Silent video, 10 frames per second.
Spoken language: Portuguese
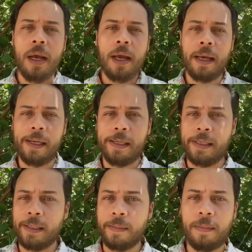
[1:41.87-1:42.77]

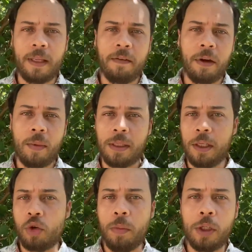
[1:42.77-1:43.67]
é, teve um
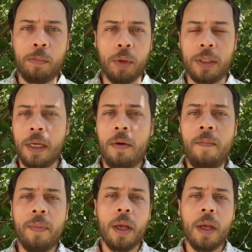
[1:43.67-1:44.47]
acidente com uma explosão